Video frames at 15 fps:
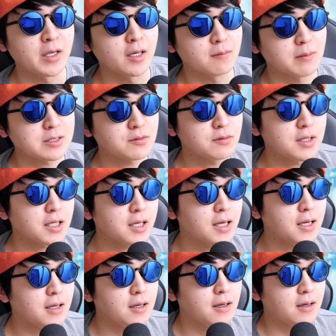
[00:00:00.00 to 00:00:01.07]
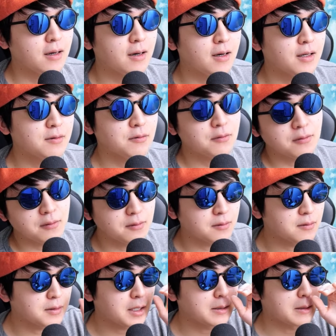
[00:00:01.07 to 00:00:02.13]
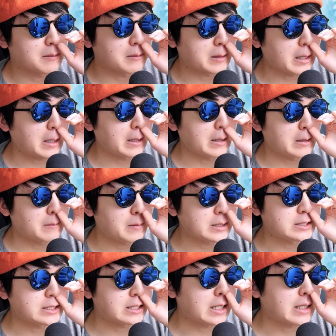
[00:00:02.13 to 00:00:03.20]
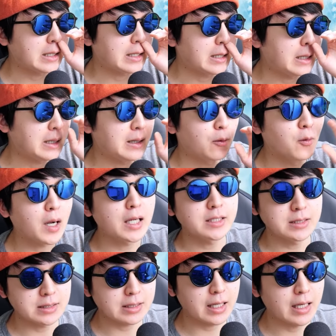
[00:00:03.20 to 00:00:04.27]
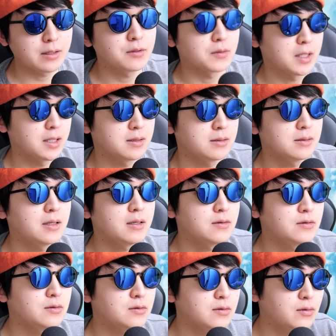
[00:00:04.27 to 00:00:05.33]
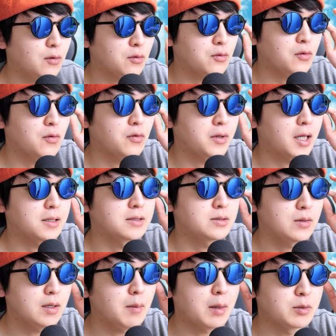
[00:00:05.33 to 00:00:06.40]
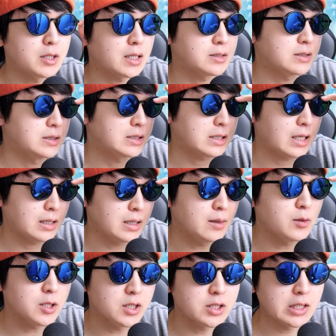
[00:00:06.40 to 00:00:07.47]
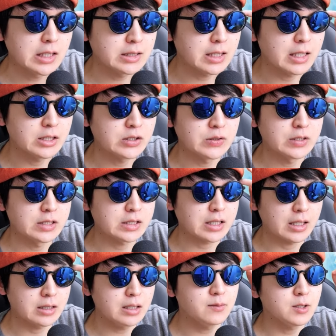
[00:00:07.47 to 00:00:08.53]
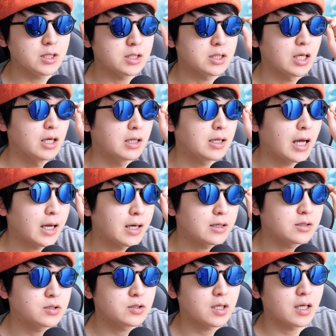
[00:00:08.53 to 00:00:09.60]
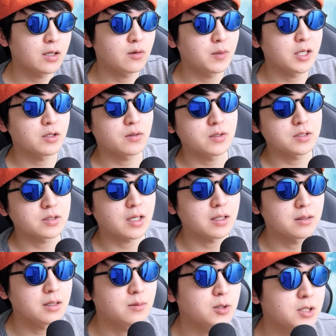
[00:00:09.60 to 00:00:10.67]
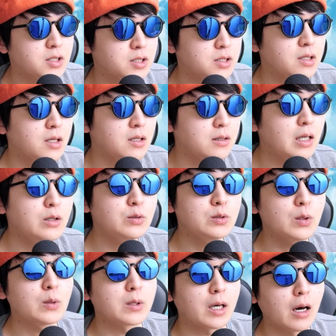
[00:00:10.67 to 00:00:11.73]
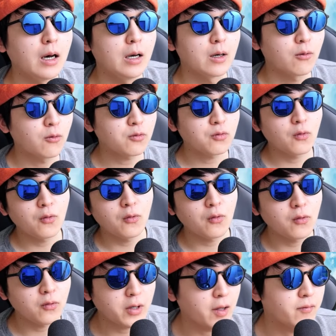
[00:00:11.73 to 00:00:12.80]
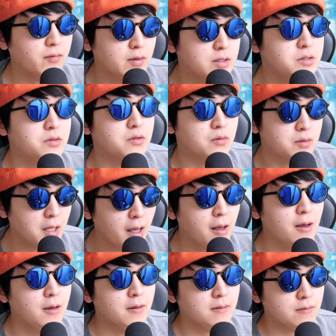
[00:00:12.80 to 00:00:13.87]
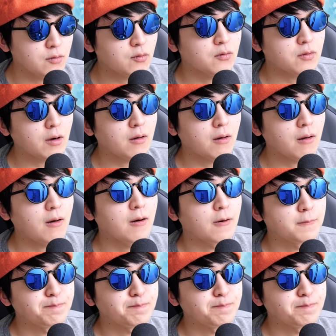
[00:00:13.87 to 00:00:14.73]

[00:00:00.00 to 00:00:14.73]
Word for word: まあ、そんだけあのー、なんだろうなまあ、時間が他に使えるよねっていうことなんですよね。まあ、部活に使ってもいいし青春に使ってもいいし大学受験への勉強に使ってもいいしっていうようなことなんですよね。そうだから